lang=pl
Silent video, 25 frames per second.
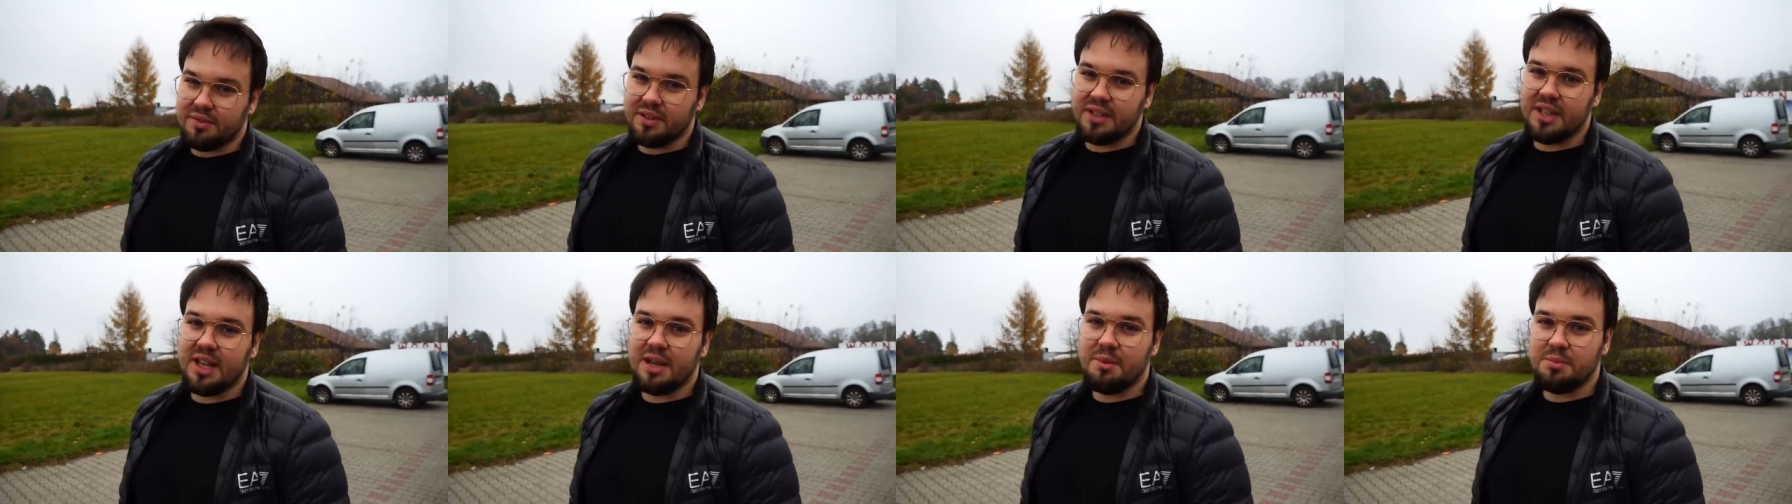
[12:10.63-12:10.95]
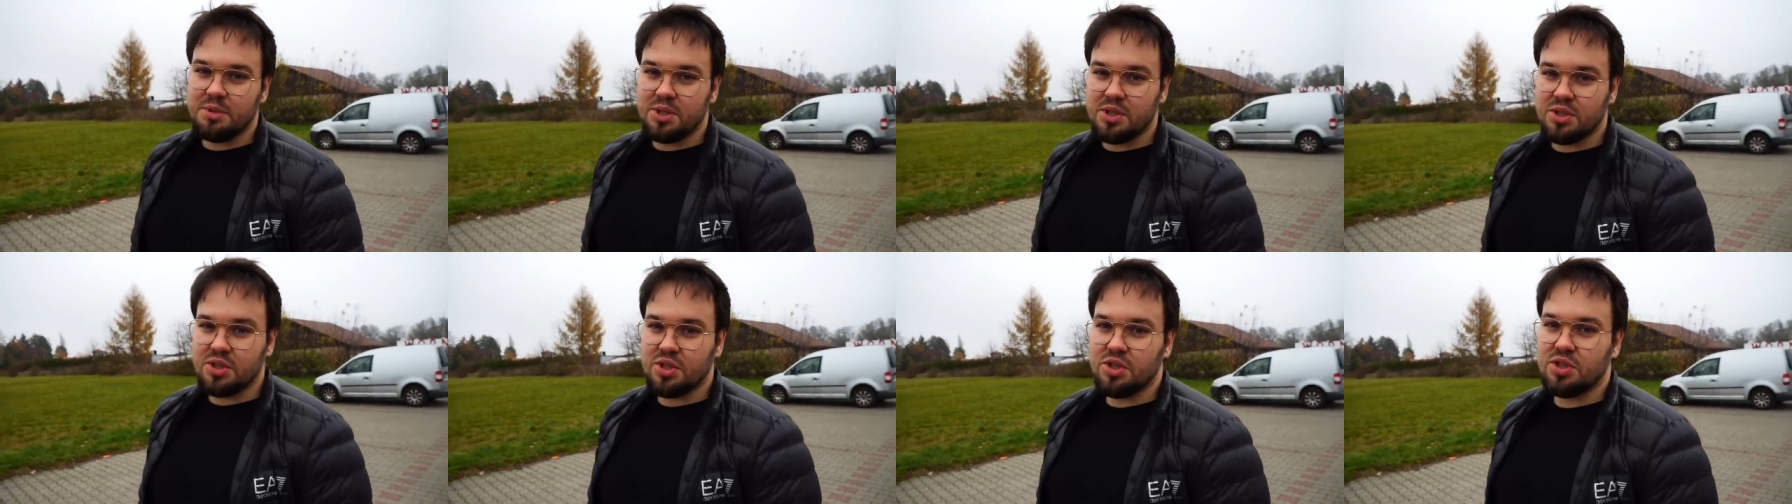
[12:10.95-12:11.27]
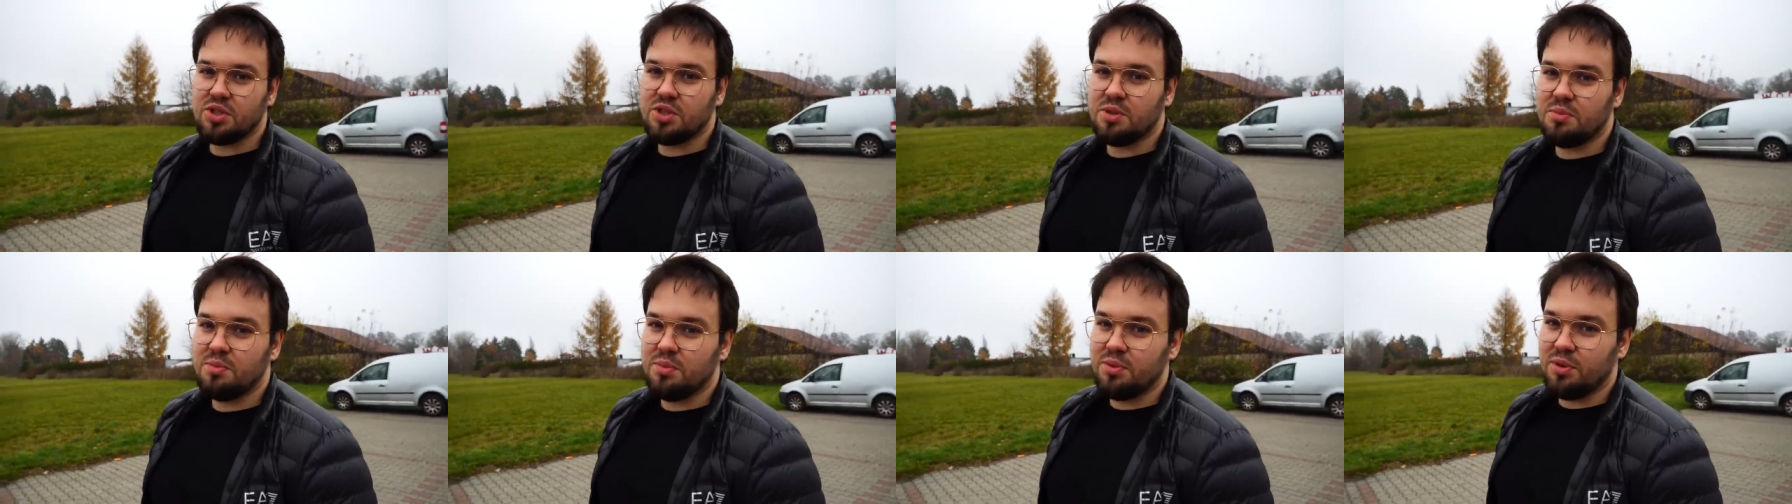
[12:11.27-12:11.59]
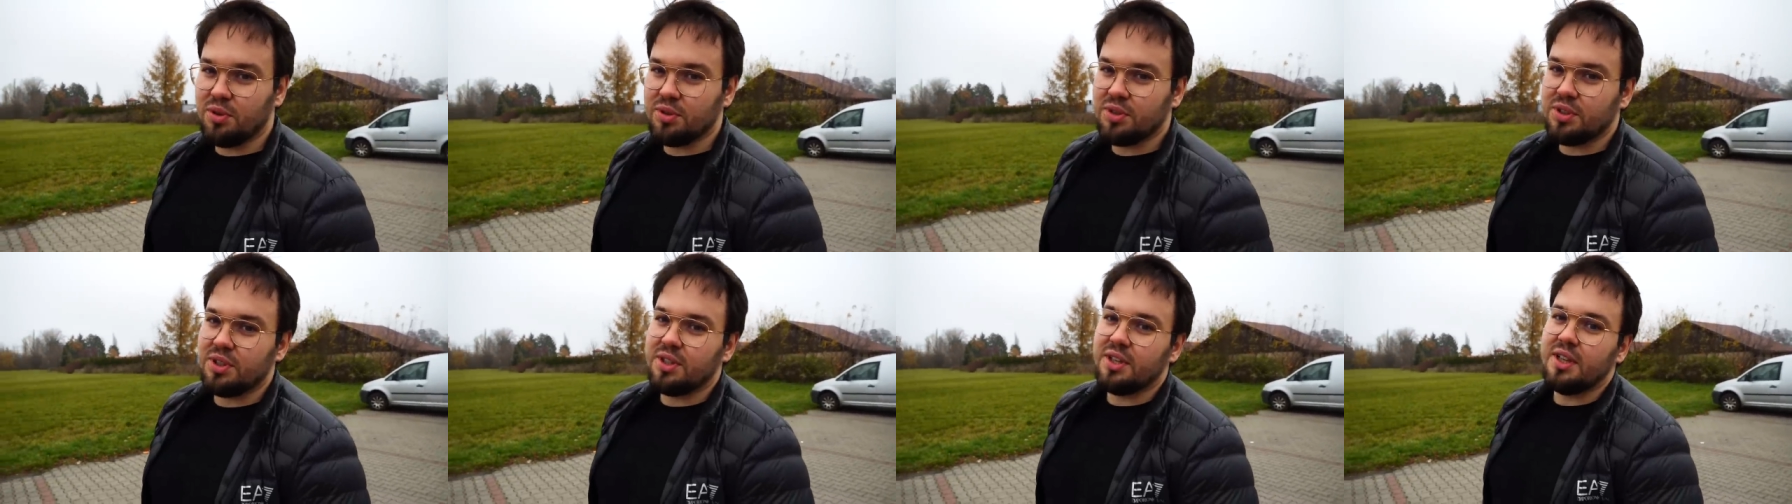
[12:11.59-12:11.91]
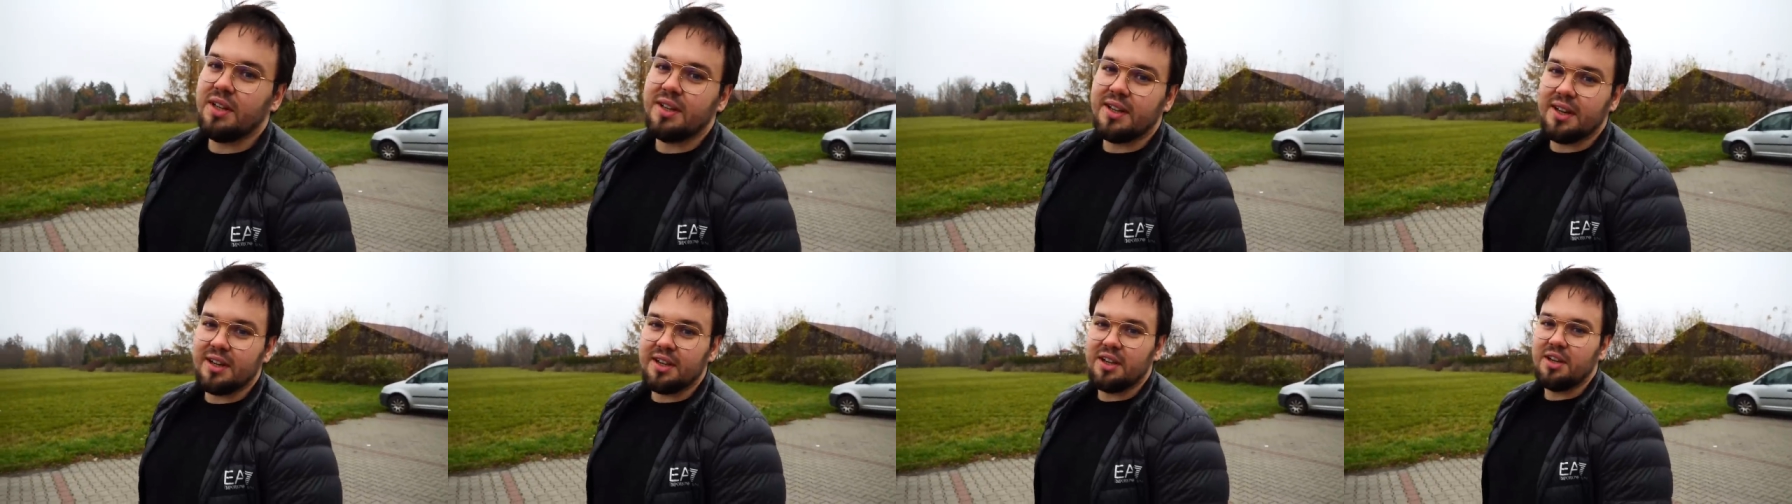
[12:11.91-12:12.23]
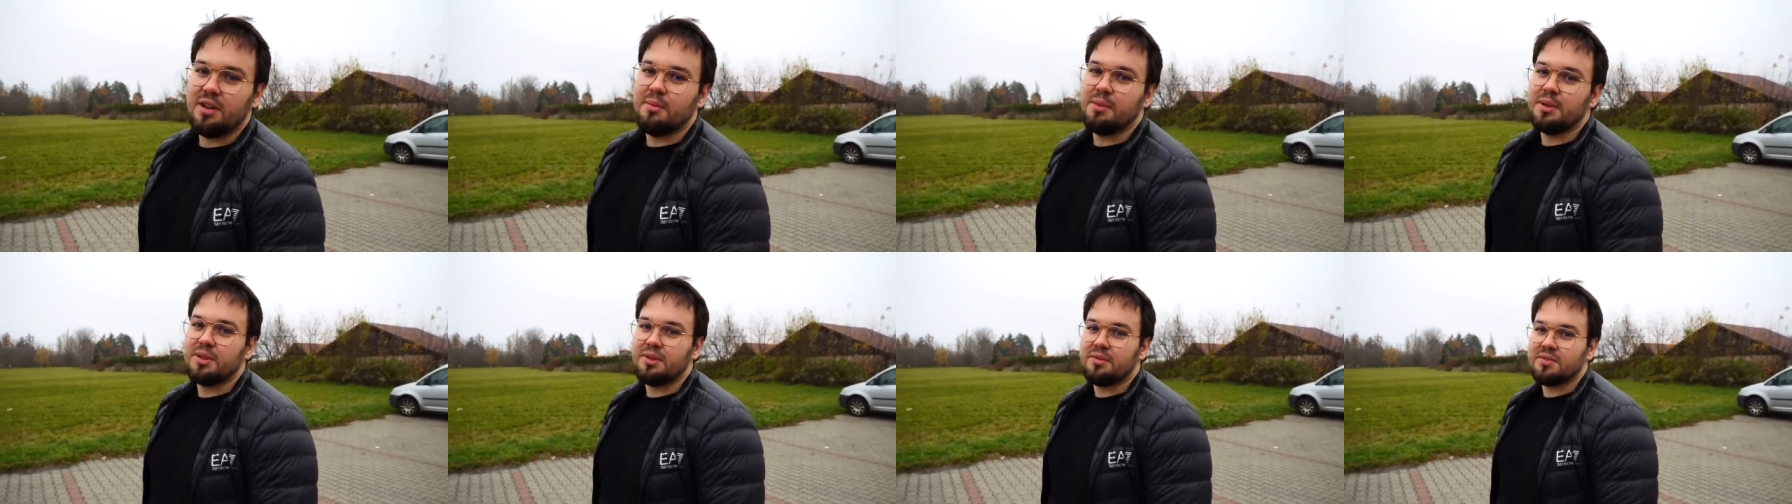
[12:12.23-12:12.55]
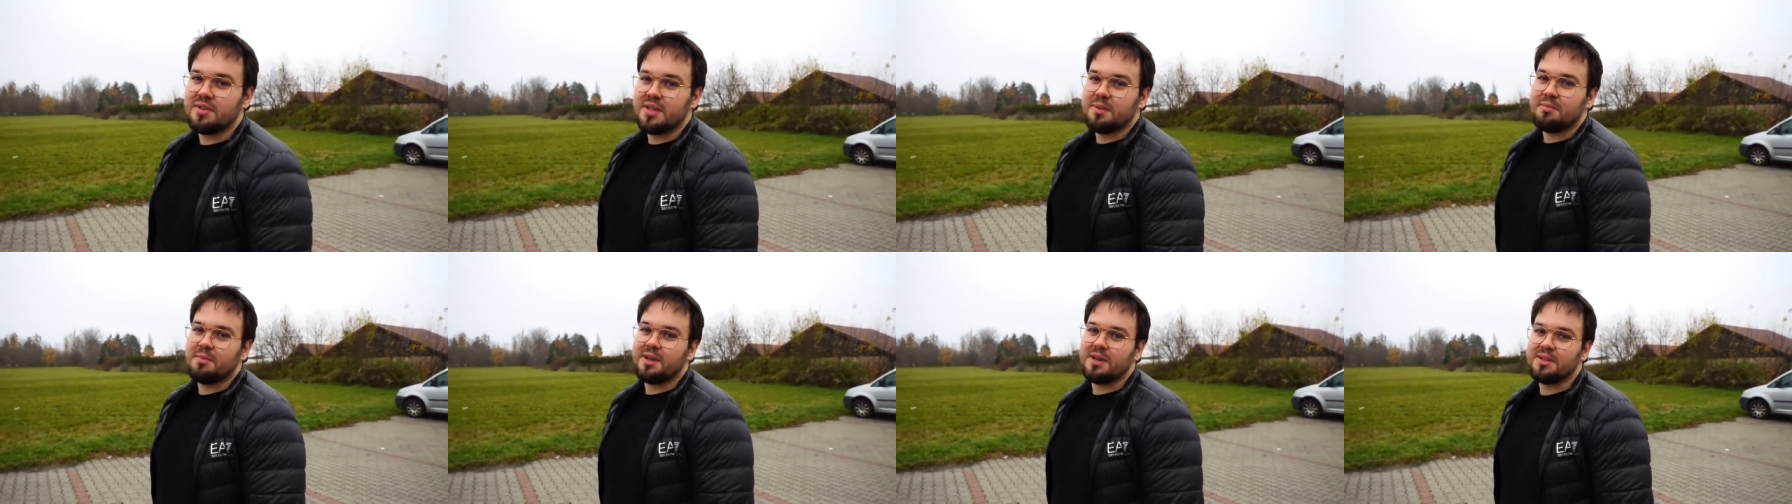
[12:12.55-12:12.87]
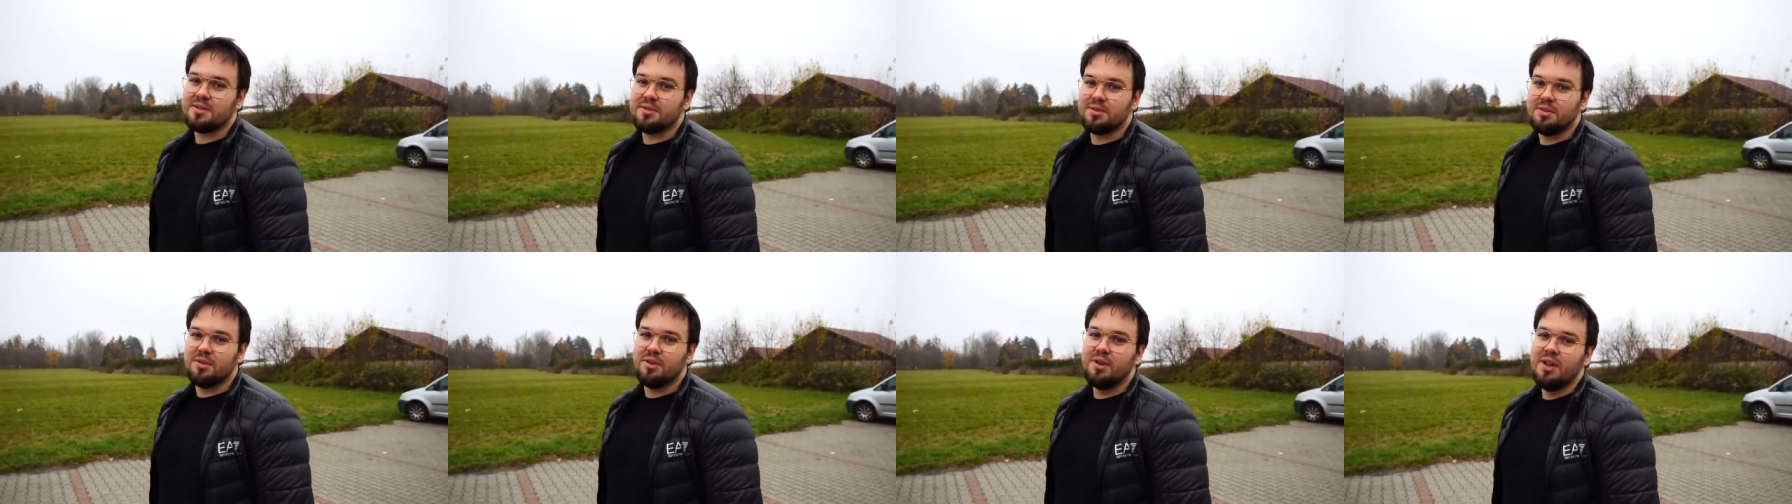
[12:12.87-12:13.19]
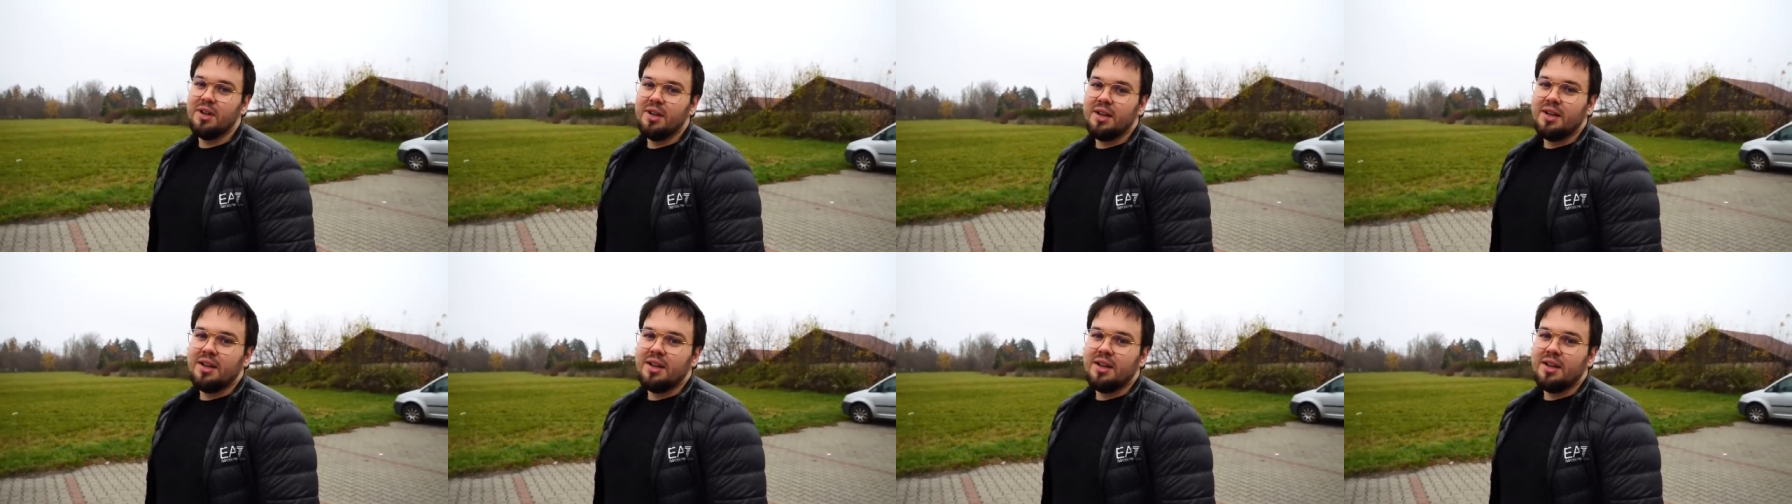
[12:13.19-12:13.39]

wydaje mi się, że jeszcze było tych kilka kilometrów zapasu,